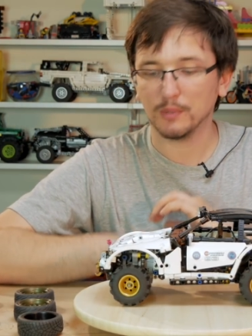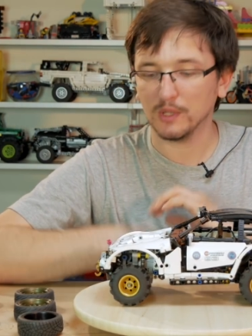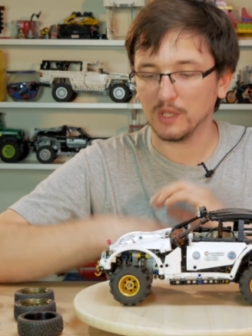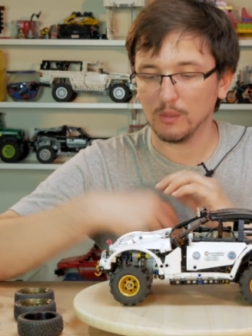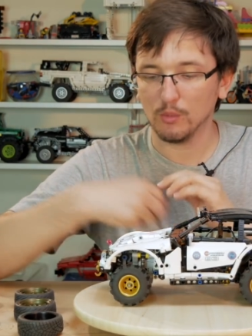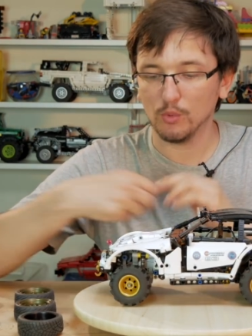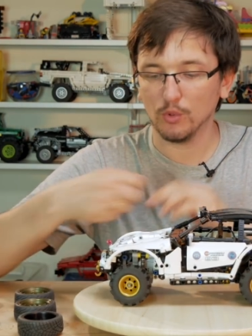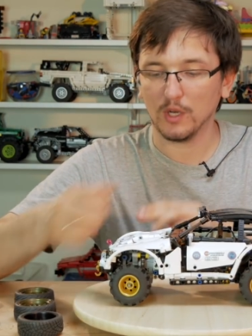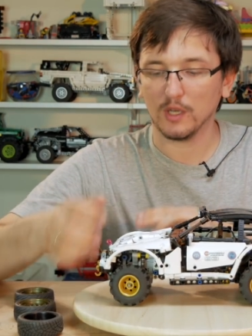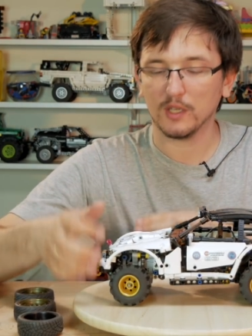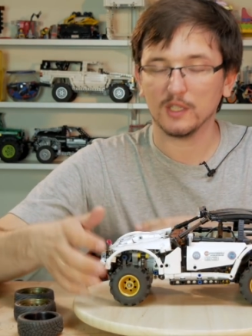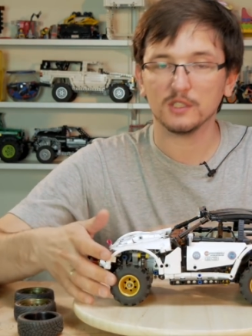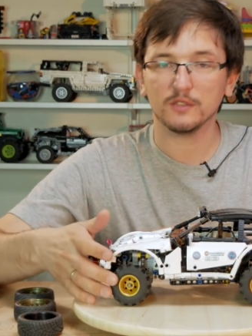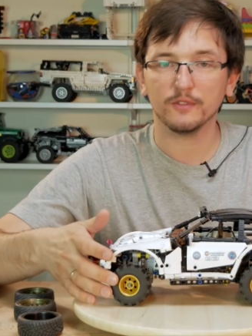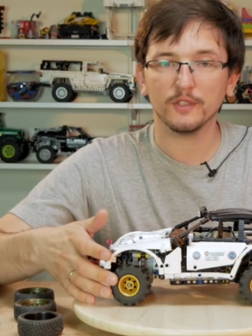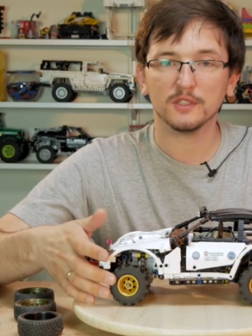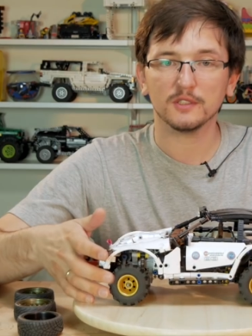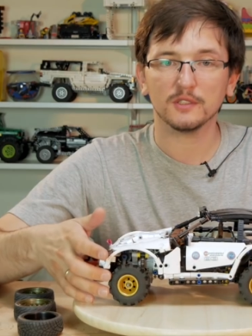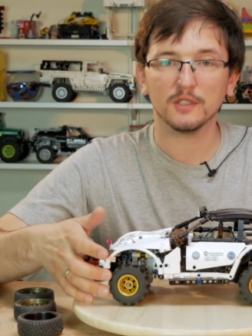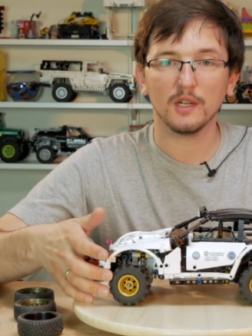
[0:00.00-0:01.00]
потому как
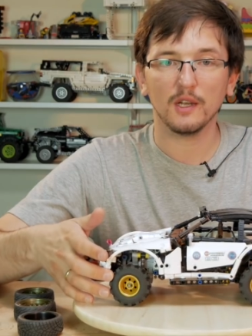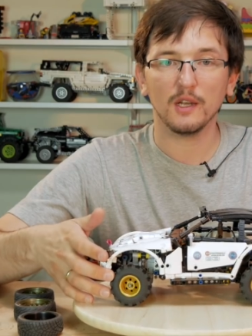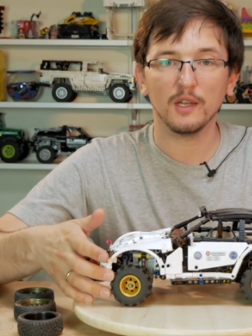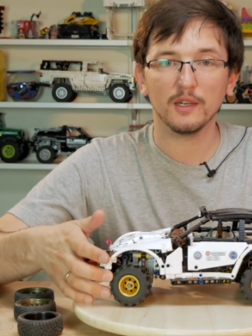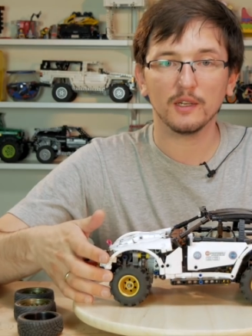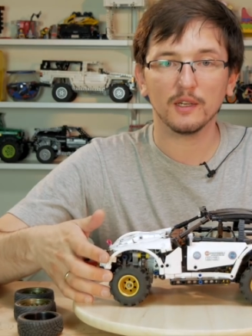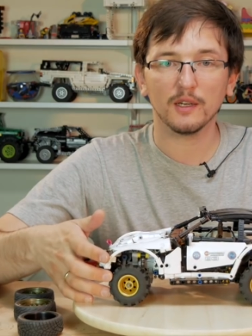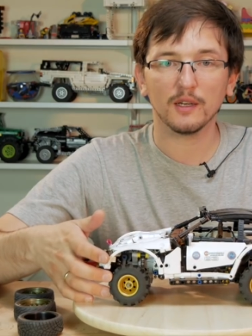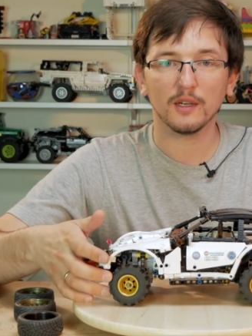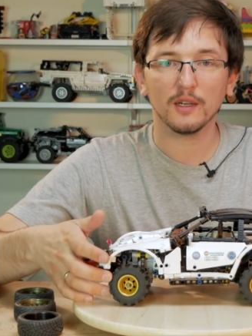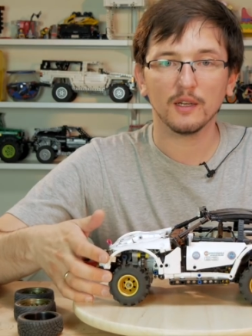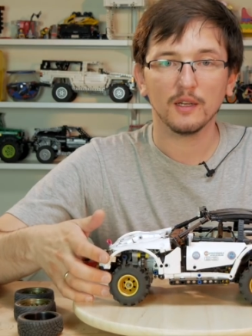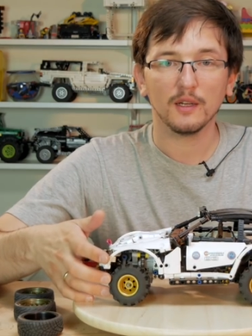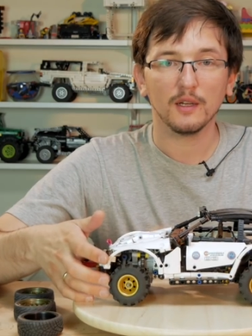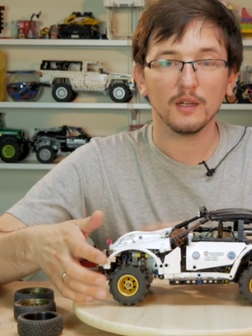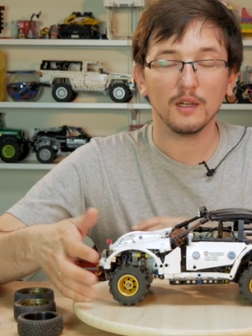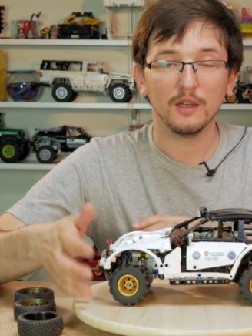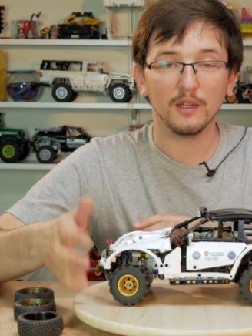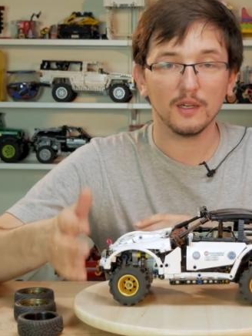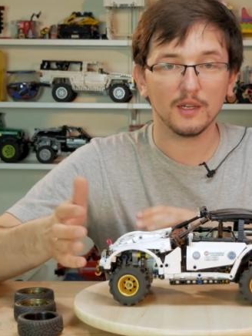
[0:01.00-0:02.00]
известно, Lego
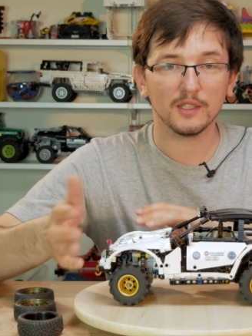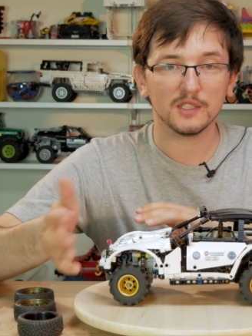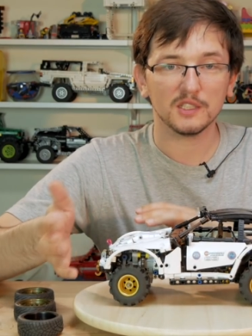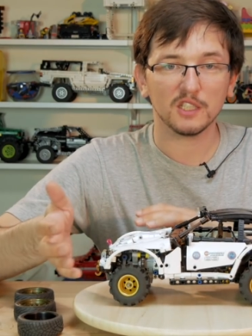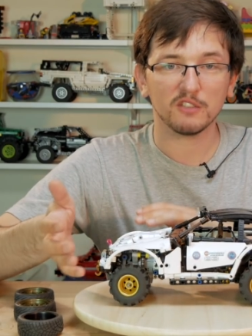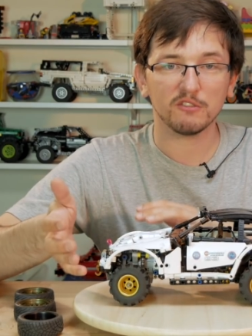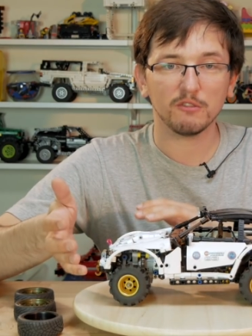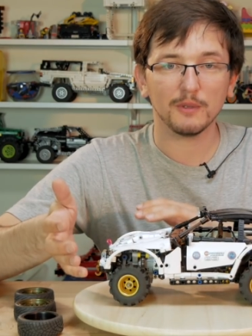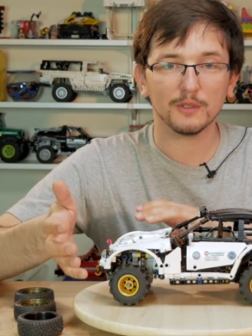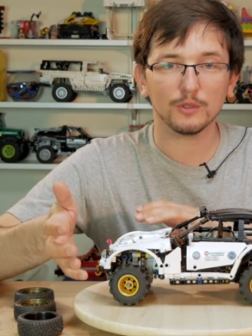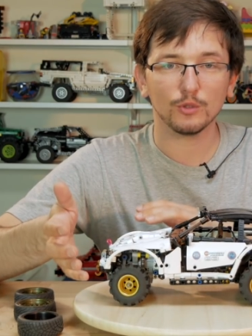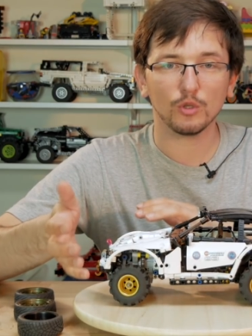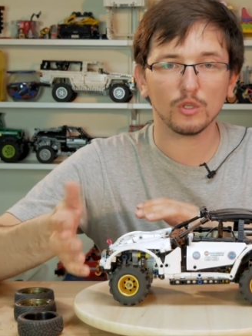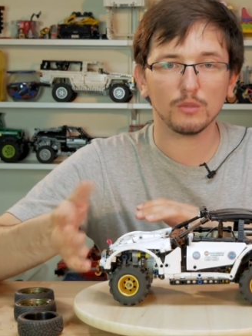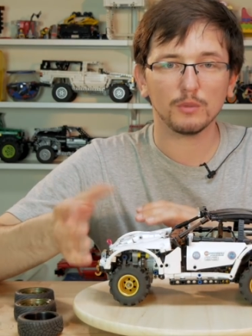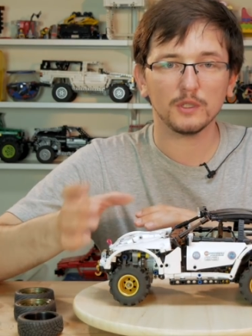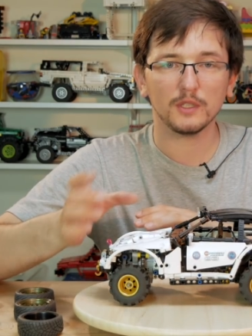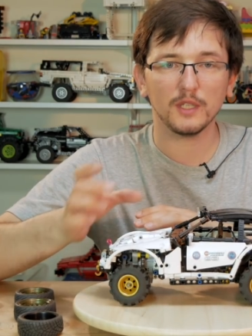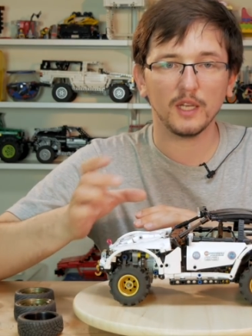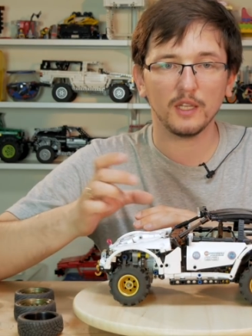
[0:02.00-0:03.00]
Lego сервомотор
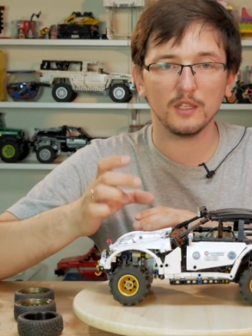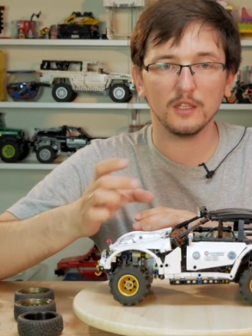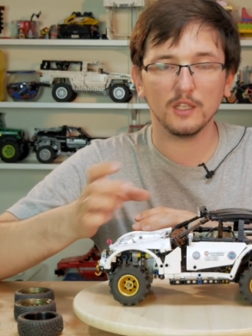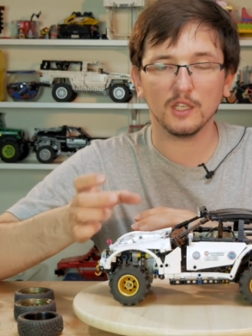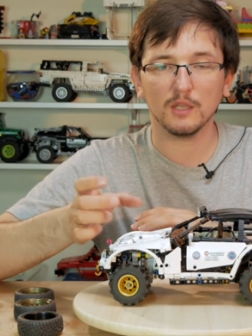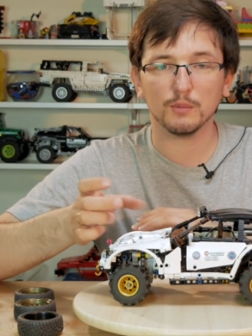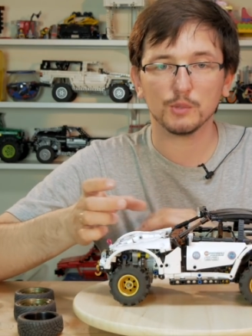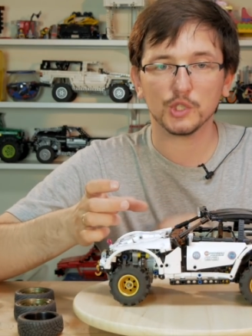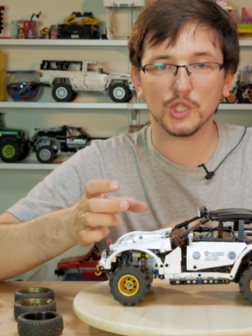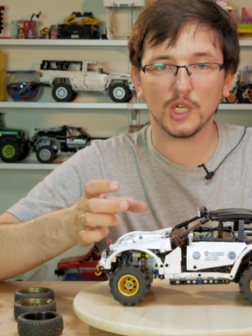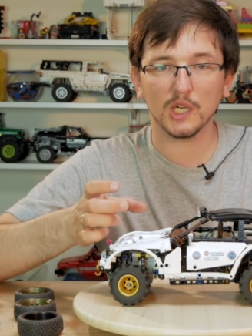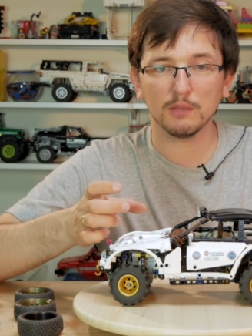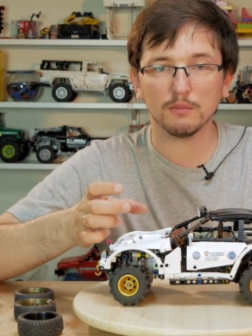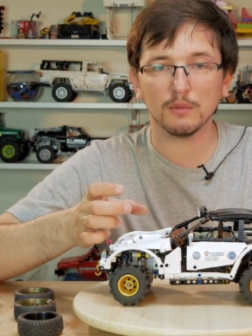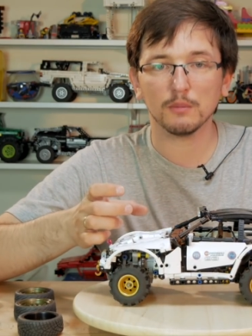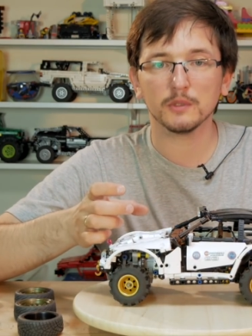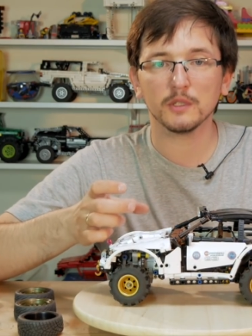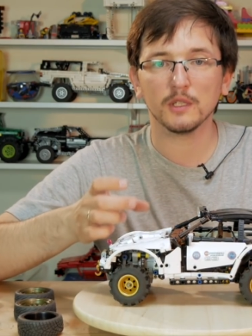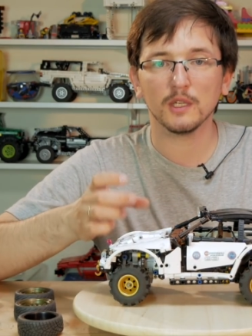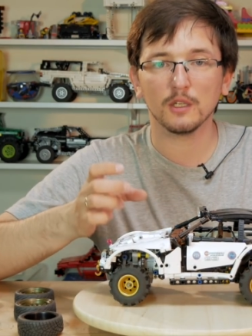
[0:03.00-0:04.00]
обладает неким шагом,
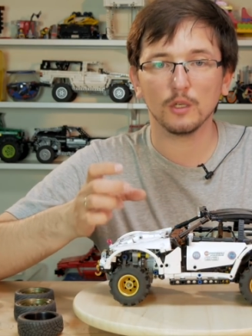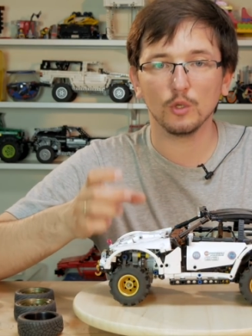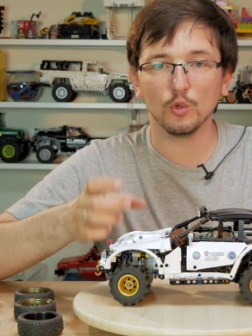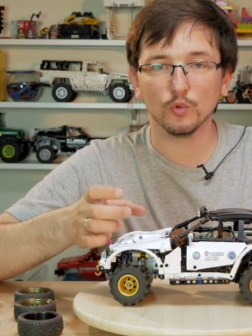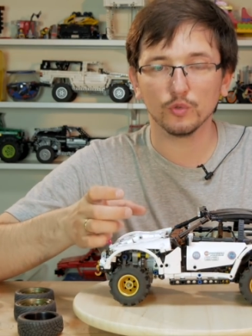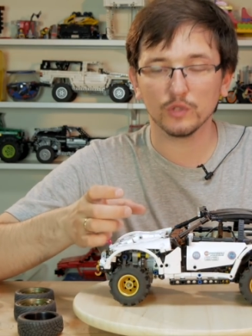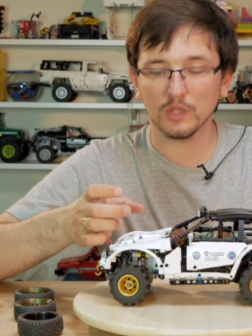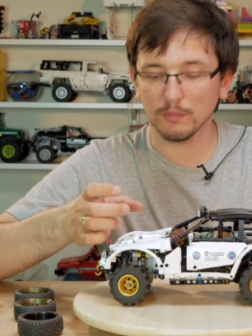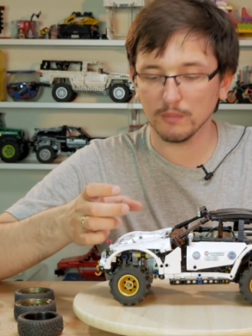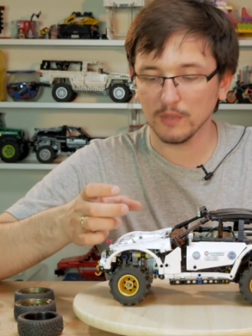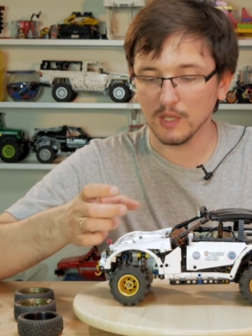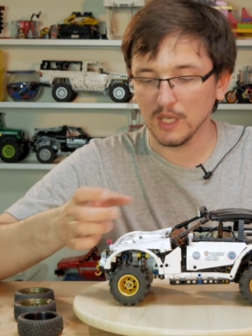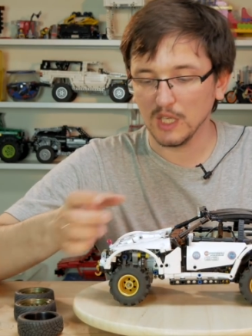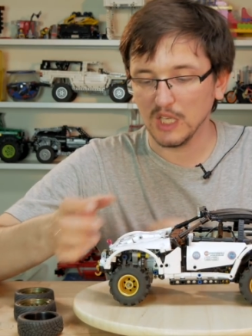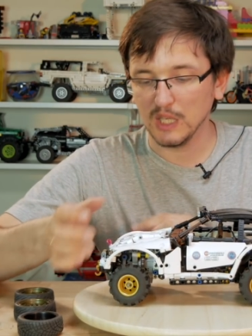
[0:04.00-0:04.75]
обладает люфтом,